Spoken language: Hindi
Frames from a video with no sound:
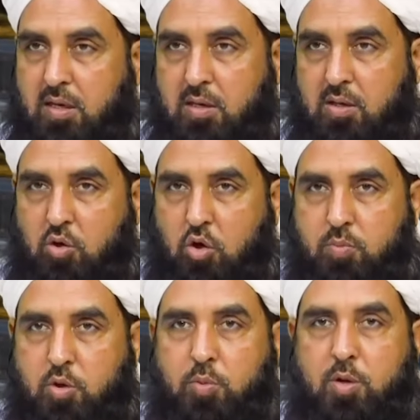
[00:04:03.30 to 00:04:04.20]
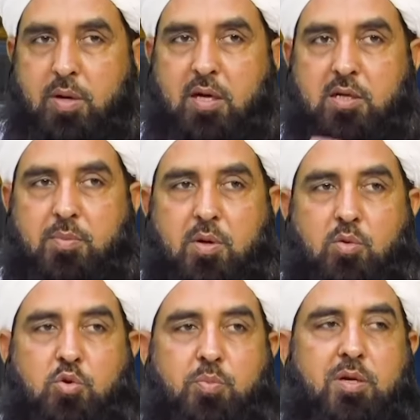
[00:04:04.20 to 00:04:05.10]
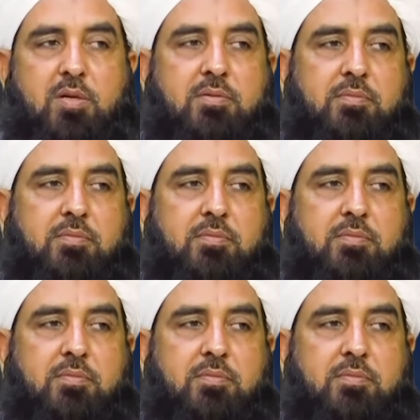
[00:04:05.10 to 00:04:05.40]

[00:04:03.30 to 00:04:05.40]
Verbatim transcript: ले और मैं ऊपर बैठ के पढ़ाऊँ तो फिर